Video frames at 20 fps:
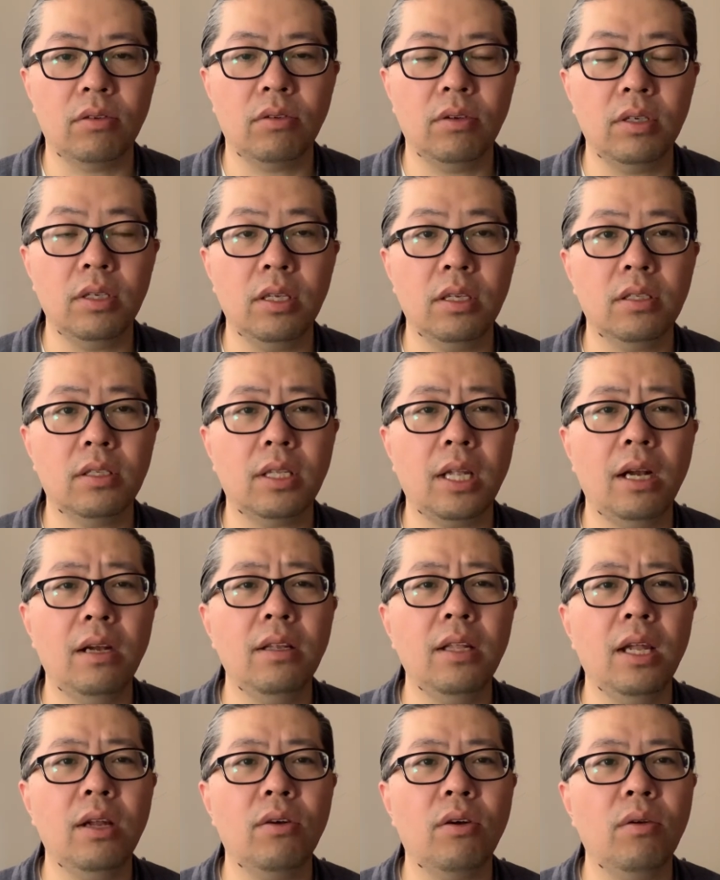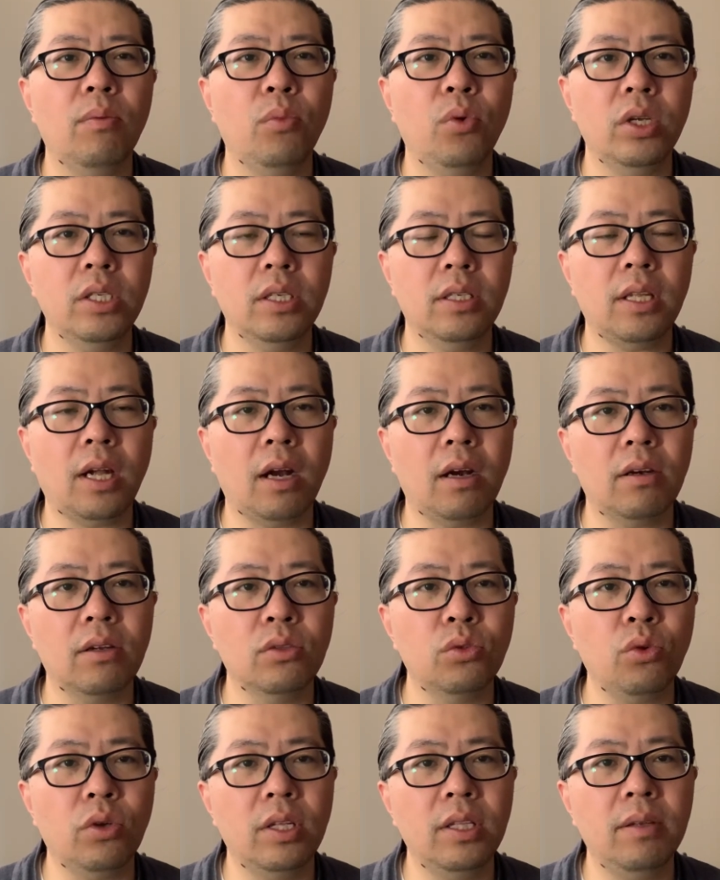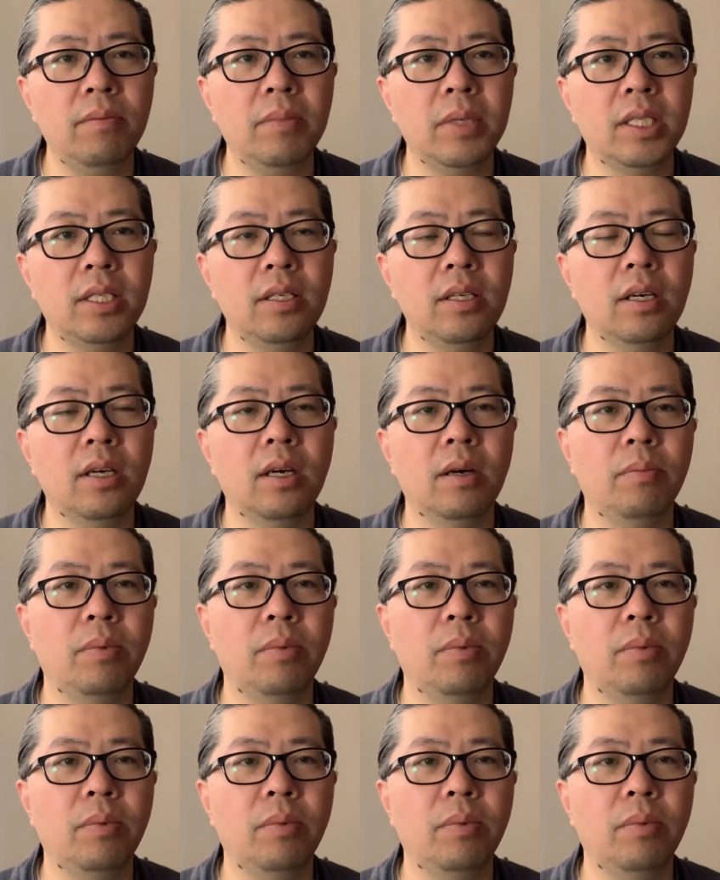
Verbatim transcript: 说但是那时候的模型哪能做的那么精啊，